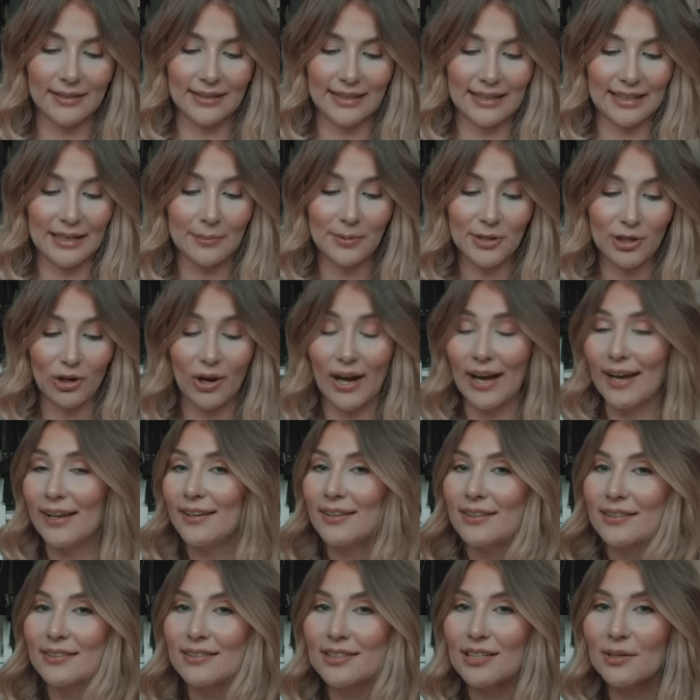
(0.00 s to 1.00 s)
äh, da gebe ich auch
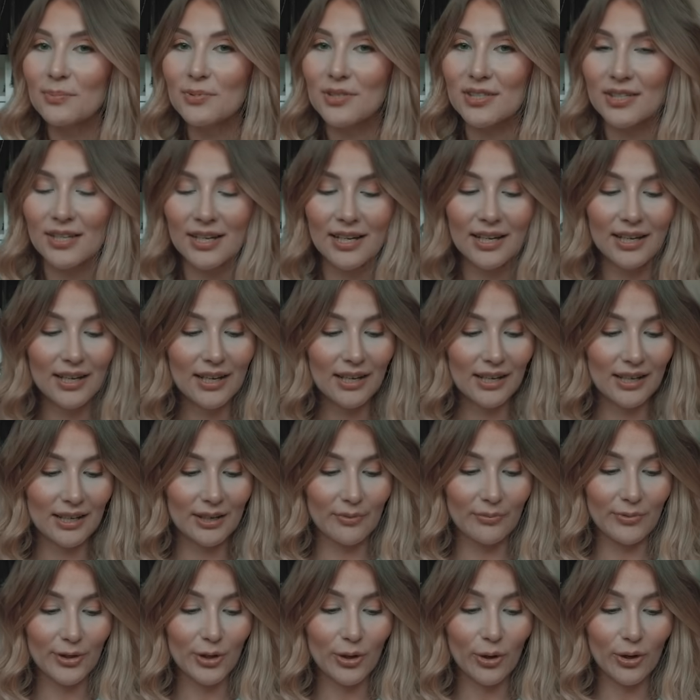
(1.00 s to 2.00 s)
einige Tipps,
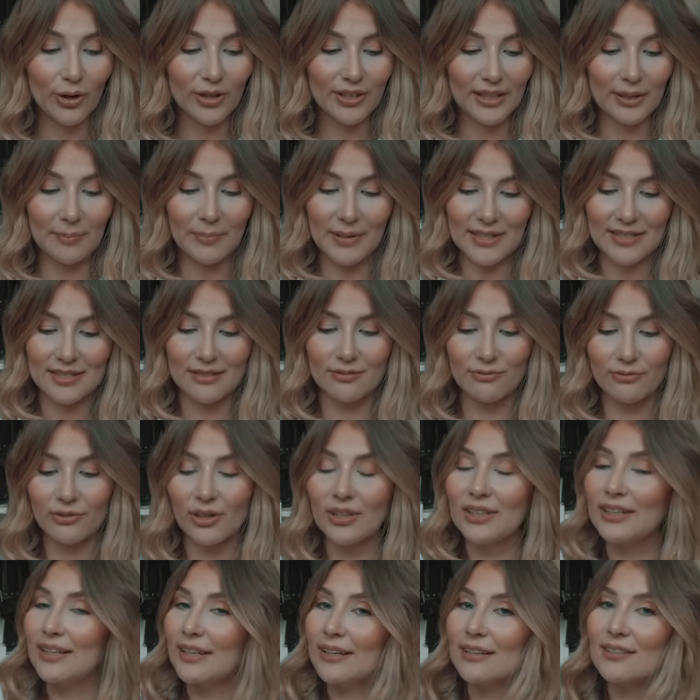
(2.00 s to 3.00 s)
äh, wie ihr euch am besten
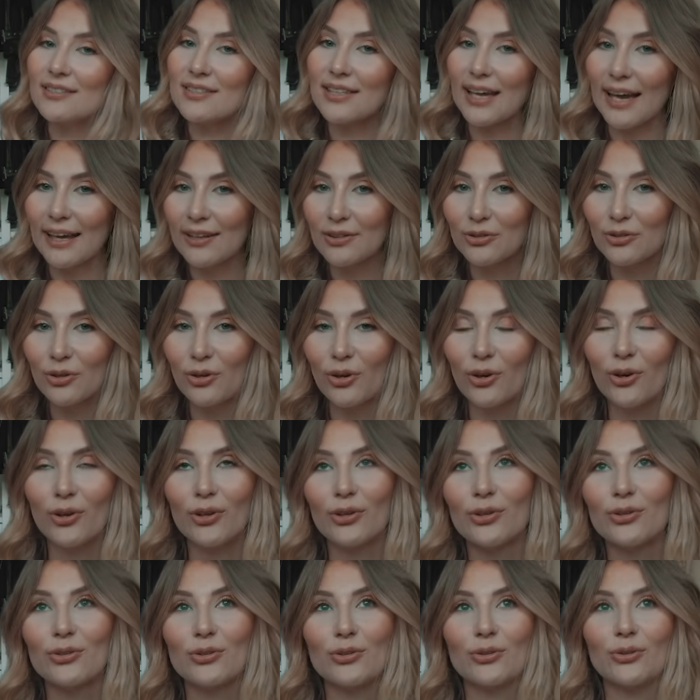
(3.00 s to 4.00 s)
von Dingen trennen
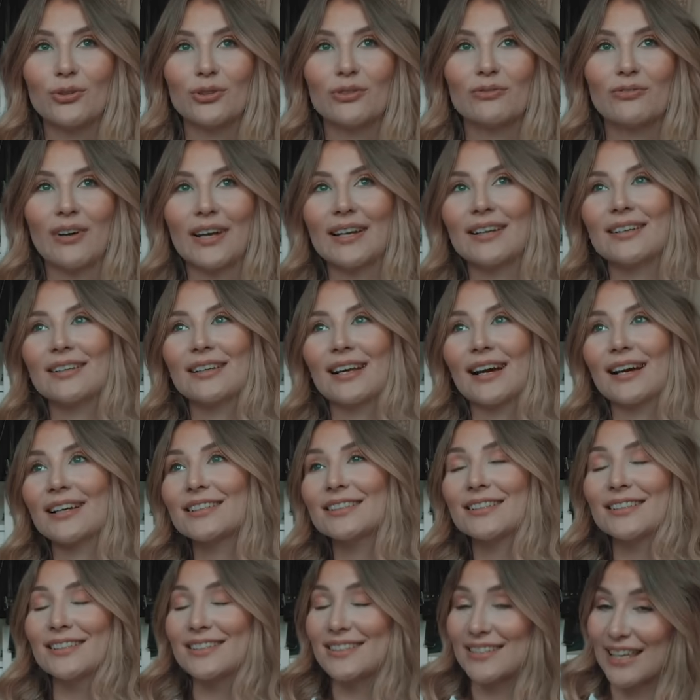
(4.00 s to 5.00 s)
könnt und wann der
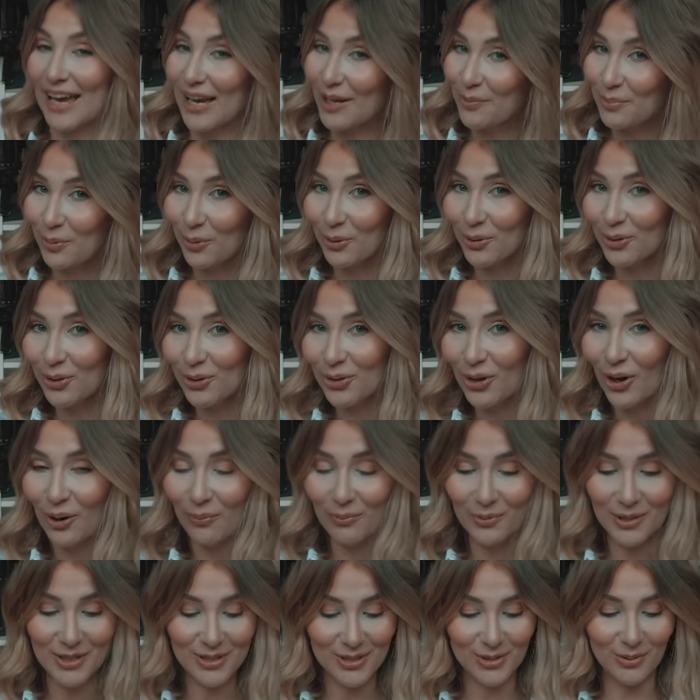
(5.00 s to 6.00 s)
richtige Zeitpunkt
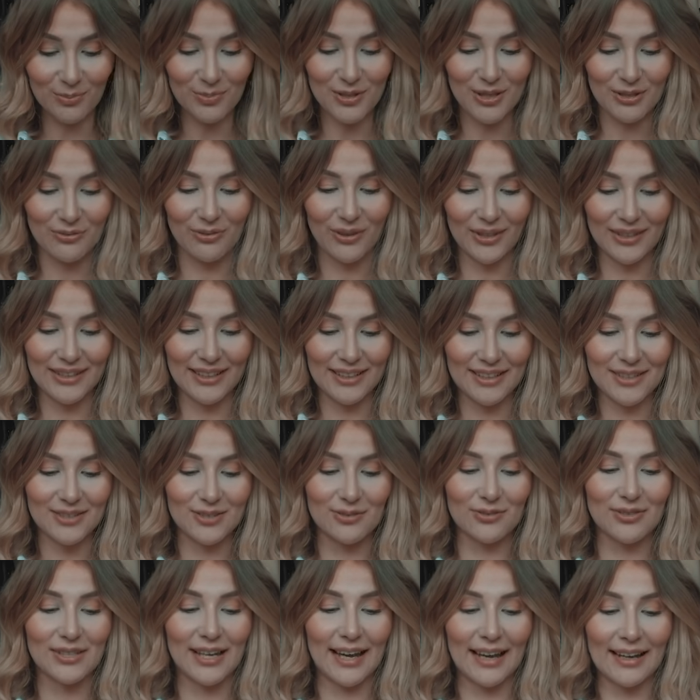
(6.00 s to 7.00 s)
gekommen ist, um sich von Dingen
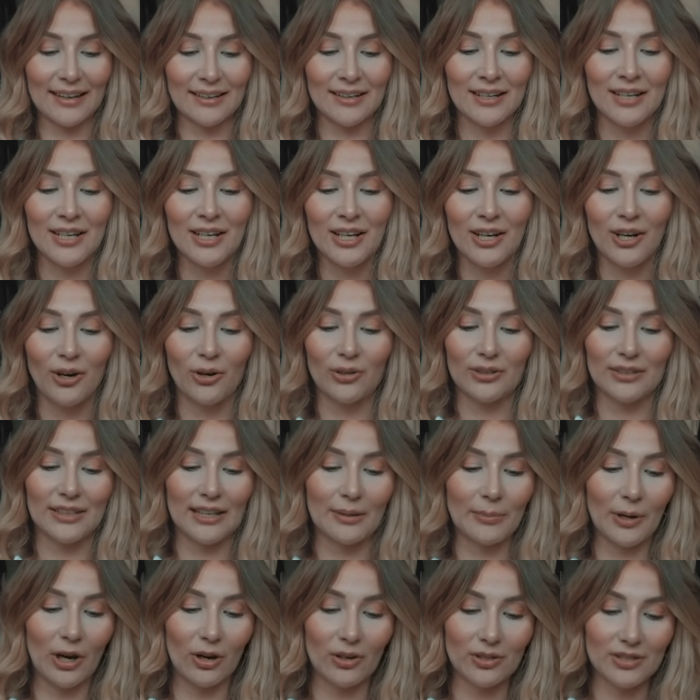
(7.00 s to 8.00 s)
zu trennen und
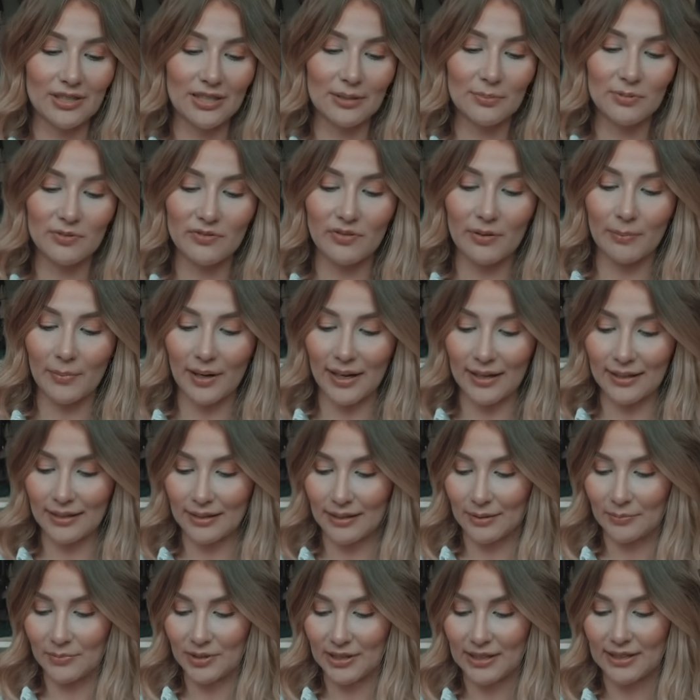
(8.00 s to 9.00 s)
gebe auch Tipps, wie man
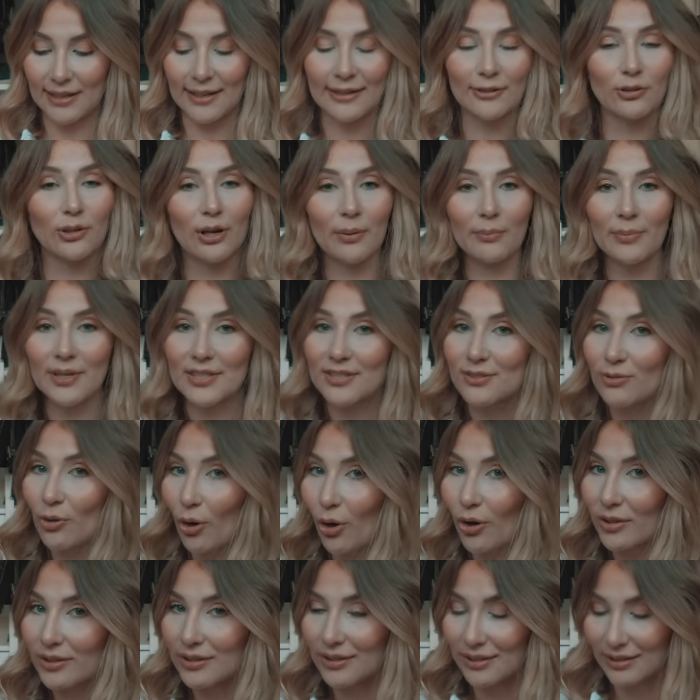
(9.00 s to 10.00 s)
ähm, die Kleidung am besten
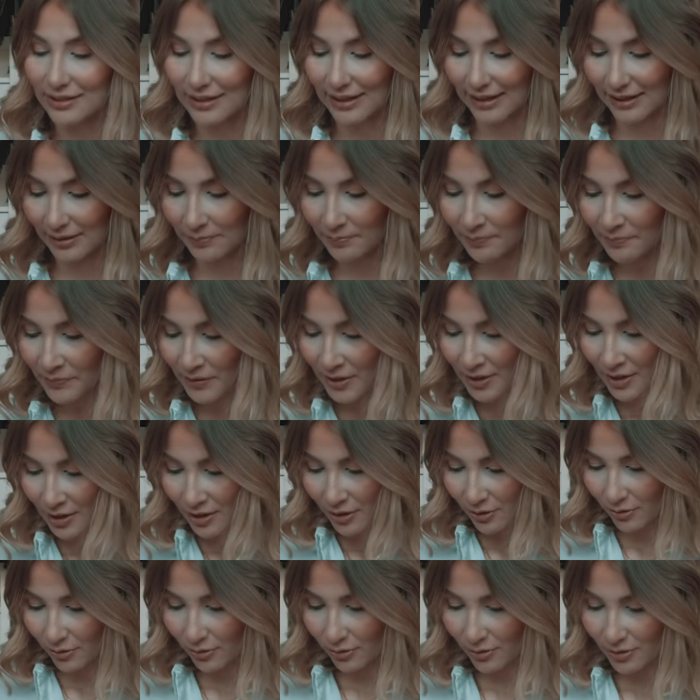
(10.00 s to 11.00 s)
ordnen kann kann.
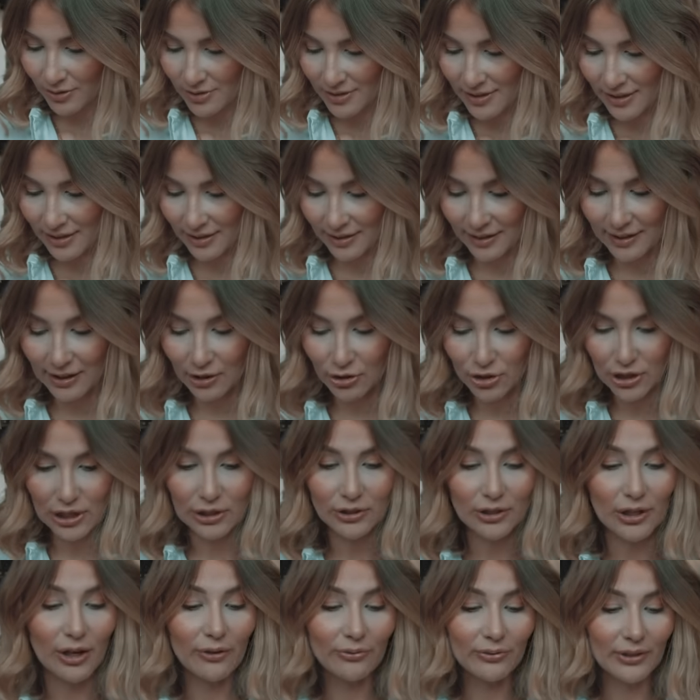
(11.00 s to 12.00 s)
Und äh, genau,
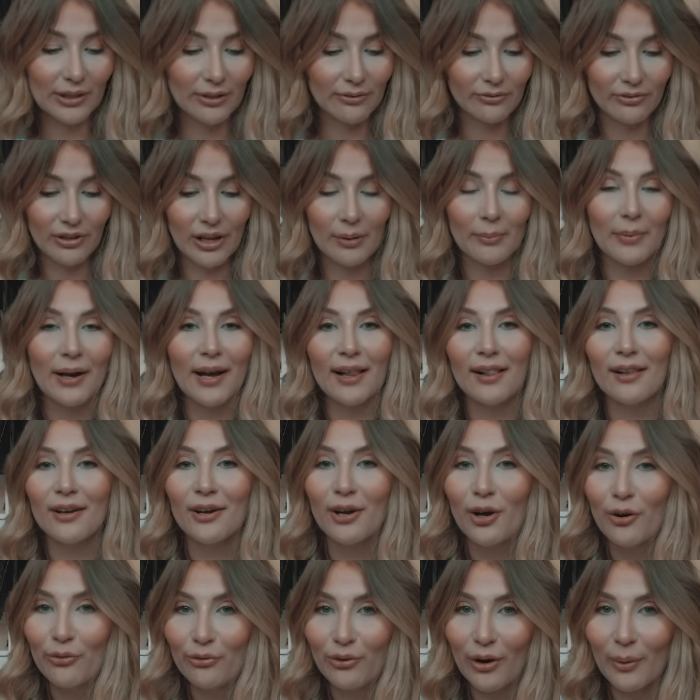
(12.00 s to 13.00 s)
schaut da auf jeden Fall mal
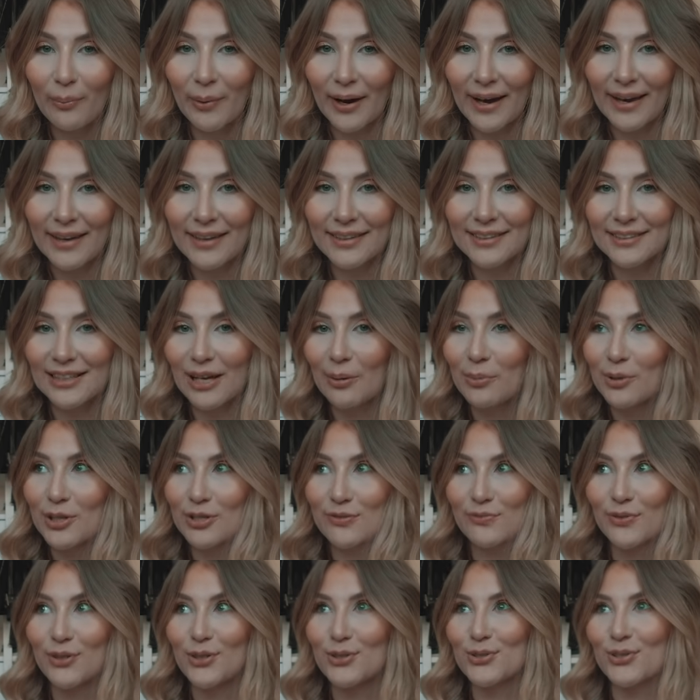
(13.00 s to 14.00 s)
vorbei. Ich glaube,
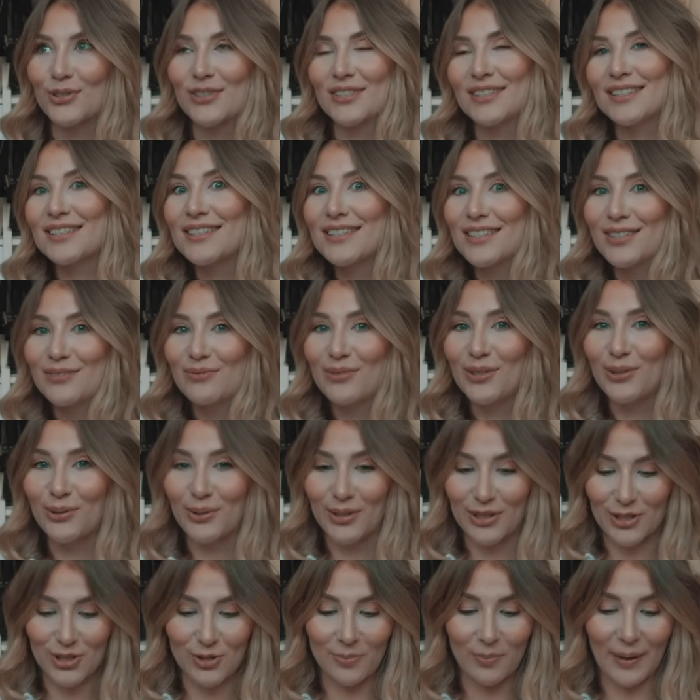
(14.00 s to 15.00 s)
das würde sonst dieses
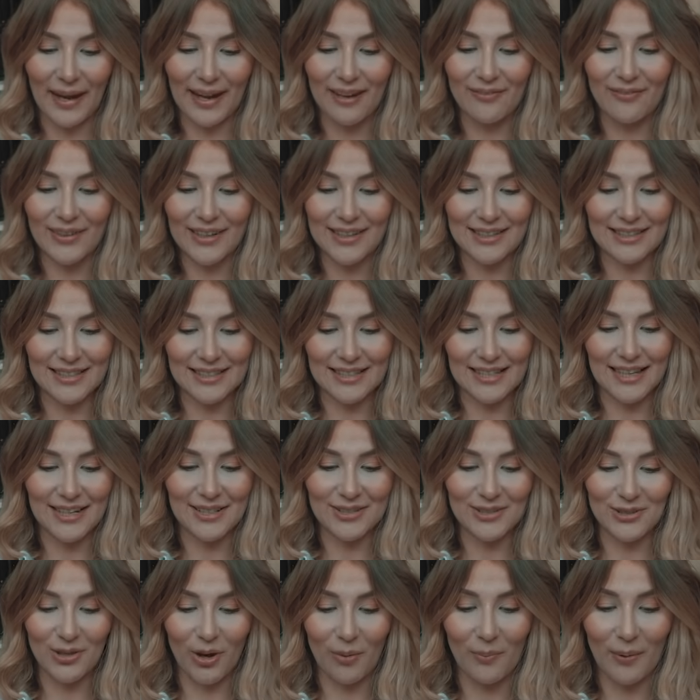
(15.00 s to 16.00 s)
Video hier sprengen, wenn ich das
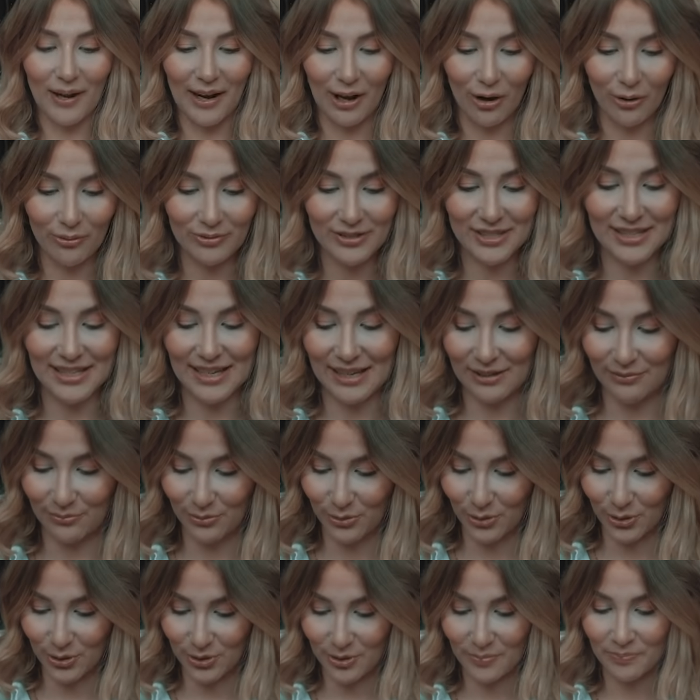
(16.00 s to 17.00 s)
alles nochmal
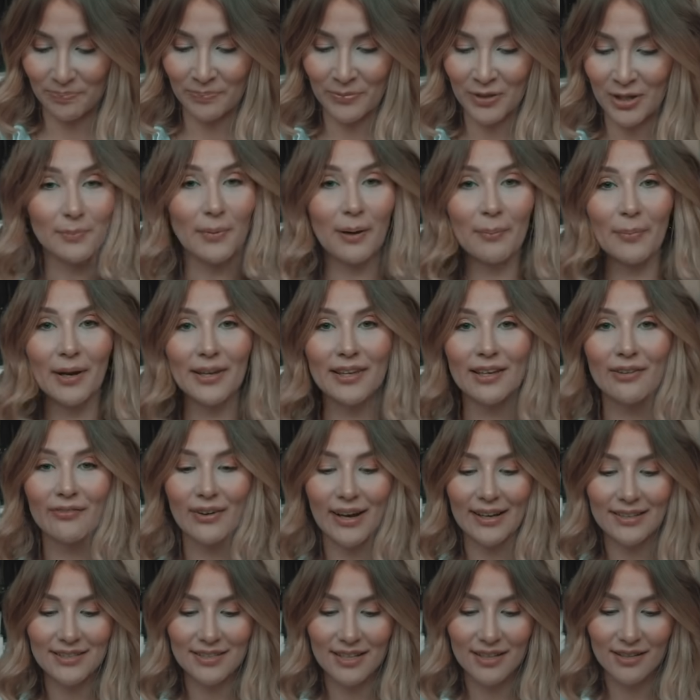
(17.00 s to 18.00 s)
aufzählen würde. Ich mache mal hier
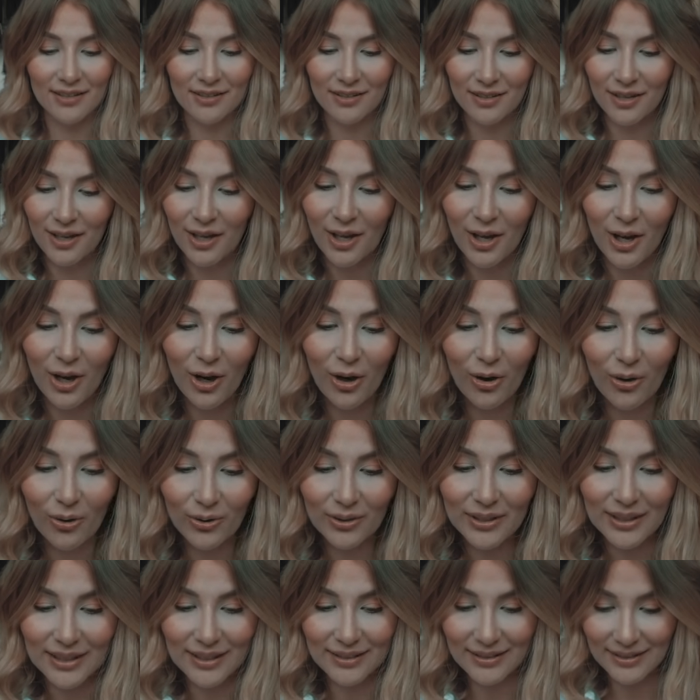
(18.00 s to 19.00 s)
weiter
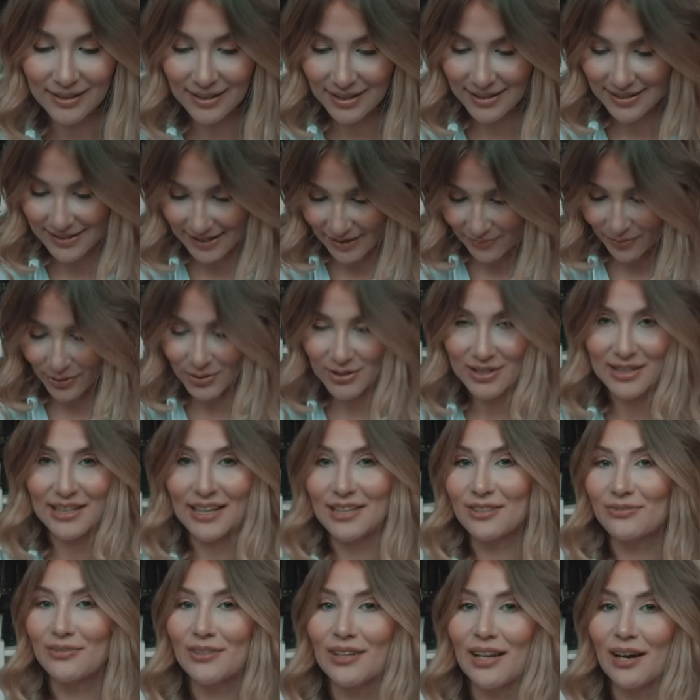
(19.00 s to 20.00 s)
und dann sehen wir uns
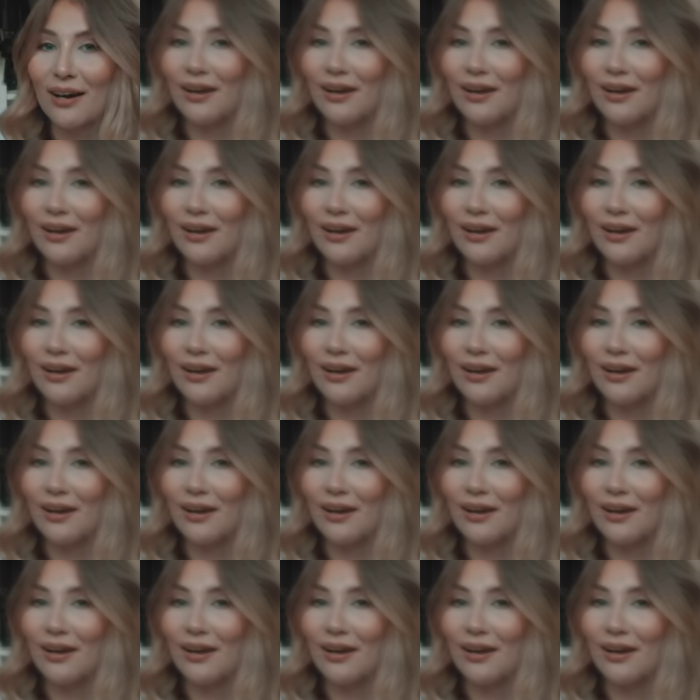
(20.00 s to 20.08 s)
gleich